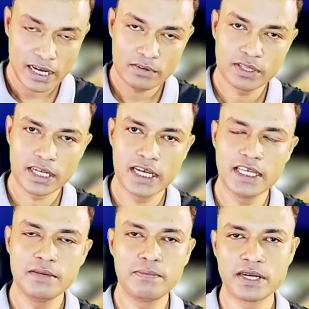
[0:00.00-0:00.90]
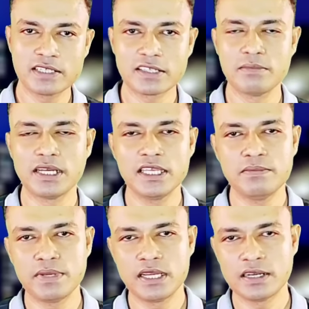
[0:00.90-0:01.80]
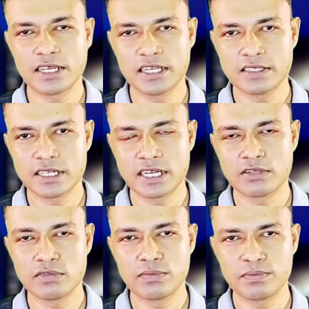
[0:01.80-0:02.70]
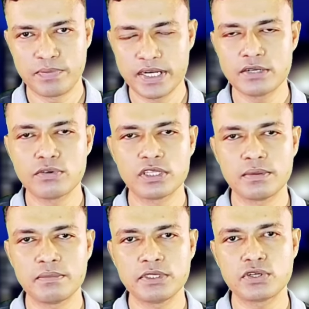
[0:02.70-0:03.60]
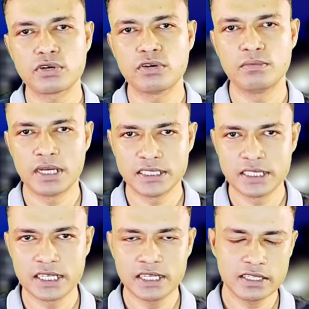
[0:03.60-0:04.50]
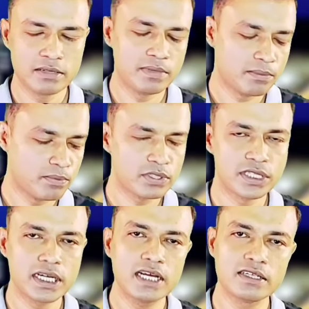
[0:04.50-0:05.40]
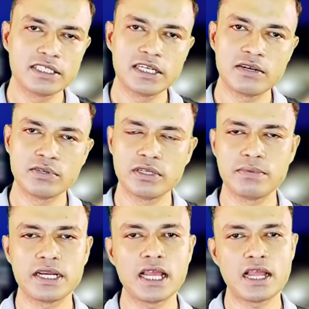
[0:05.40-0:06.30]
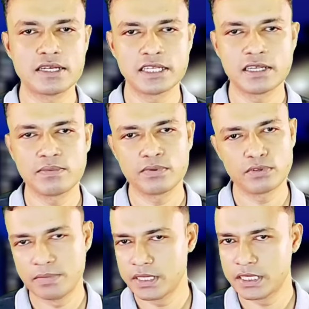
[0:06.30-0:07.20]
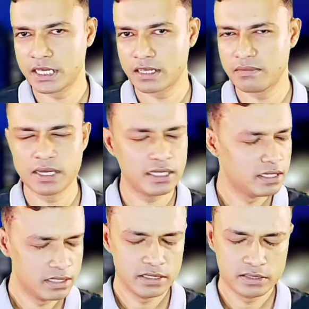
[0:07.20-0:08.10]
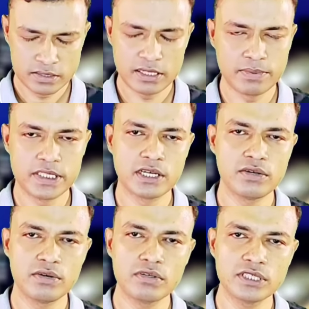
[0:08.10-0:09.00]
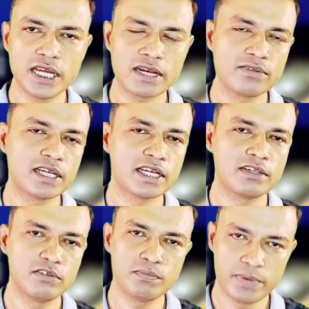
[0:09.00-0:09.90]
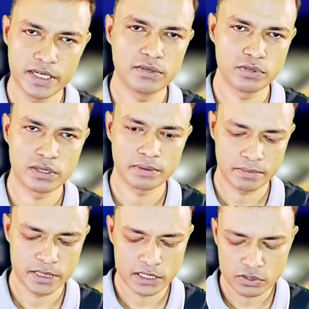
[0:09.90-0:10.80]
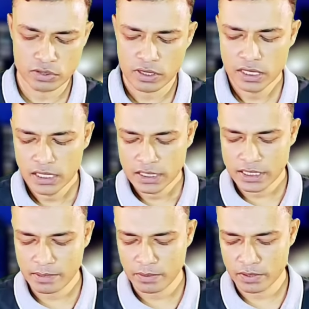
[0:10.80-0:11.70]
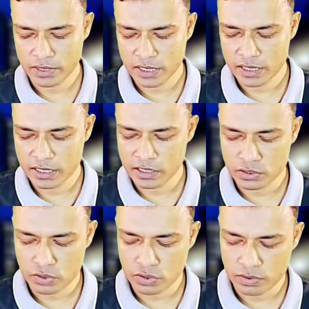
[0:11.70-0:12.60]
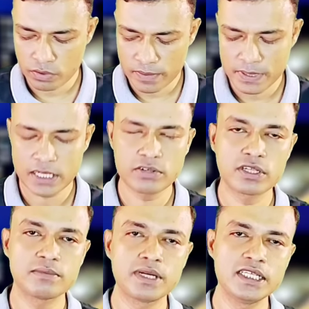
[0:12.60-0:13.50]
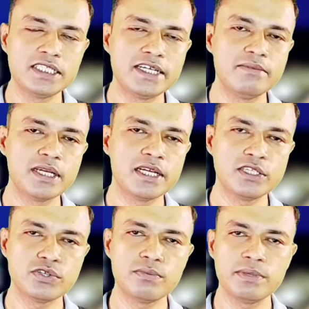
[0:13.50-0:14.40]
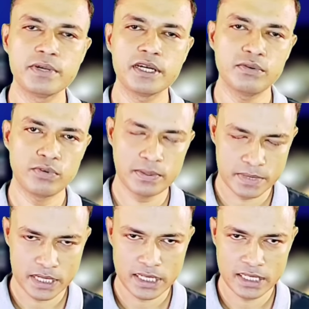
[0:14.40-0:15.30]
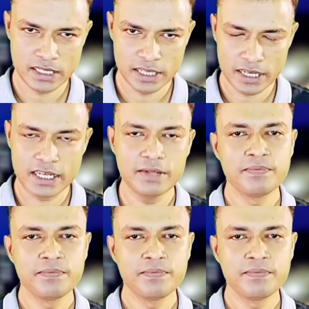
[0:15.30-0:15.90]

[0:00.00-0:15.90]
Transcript: এখন থেকে ই পাস কিংবা ইপিএল কেস এটা কিন্তু প্রিন্ট করতে পারবে সকল মার্জিকান কিংবা বসেরা সেটা হতে পারে আর্টিকের প্রথম ভিসা কিংবা যে বিষয় হোক এখন থেকে কিন্তু প্রিন্ট করতে পারবে সেজন্য সেই বসদের নির্দিষ্ট ওয়েবসাইট অর্থাৎ মালয়েশিয়া ইমিগ্রেশন বিভাগের ওয়েবসাইট থেকে